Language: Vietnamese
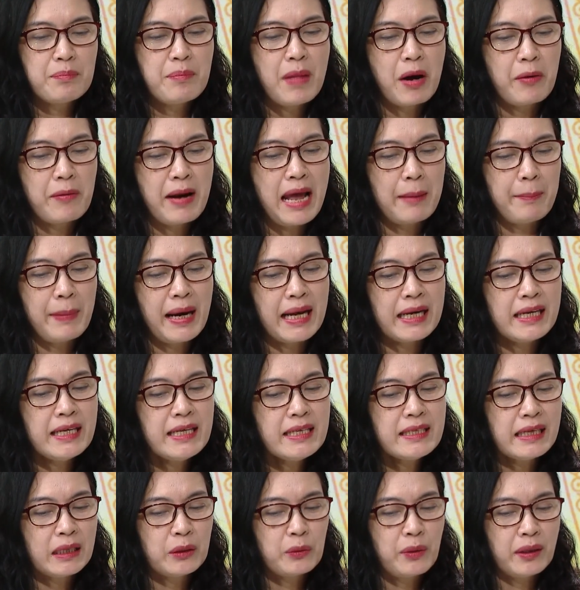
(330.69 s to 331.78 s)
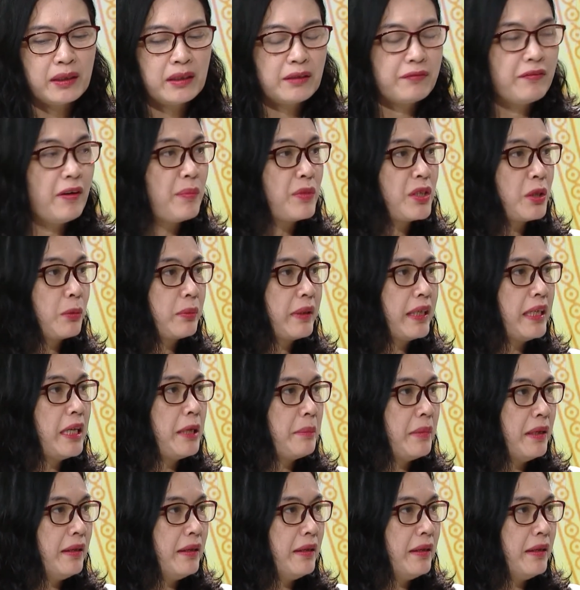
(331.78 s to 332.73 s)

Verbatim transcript: bảo đảm an ninh an toàn thực phẩm trong tình hình